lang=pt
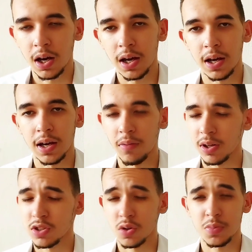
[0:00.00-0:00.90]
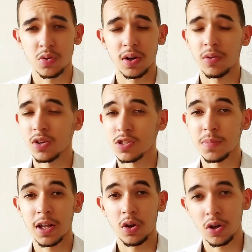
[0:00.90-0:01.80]
É uma das opções, é uma das
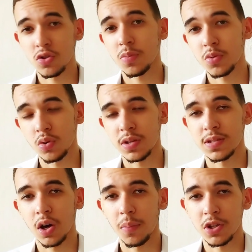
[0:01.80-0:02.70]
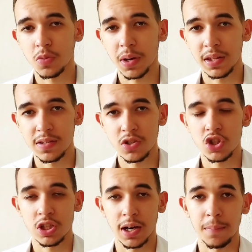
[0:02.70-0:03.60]
melhores opções realmente para
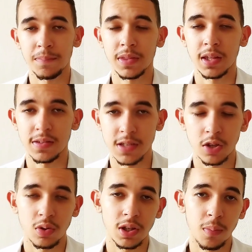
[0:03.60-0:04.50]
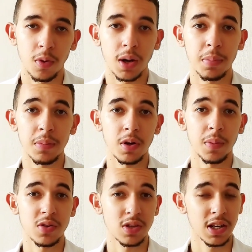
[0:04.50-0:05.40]
desinchar, tá certo? Então bora primeiro
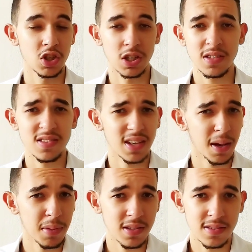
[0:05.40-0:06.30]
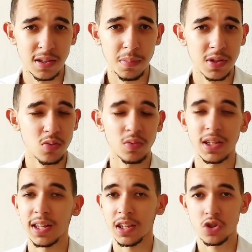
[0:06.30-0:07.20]
para os ingredientes. É bem simples, não
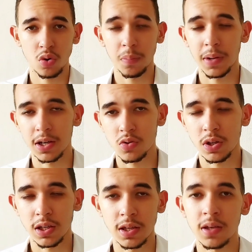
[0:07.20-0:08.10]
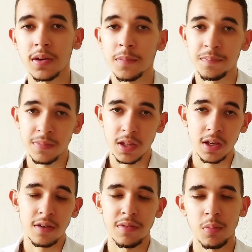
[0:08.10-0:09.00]
tem nada de complexo aqui.
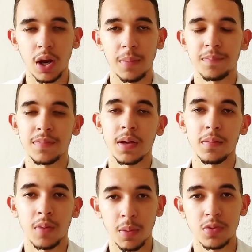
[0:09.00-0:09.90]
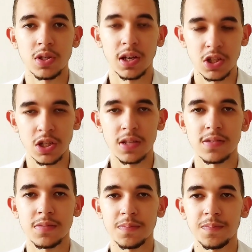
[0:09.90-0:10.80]
Vamos lá. Bora para os
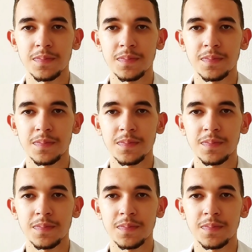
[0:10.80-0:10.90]
ingredientes.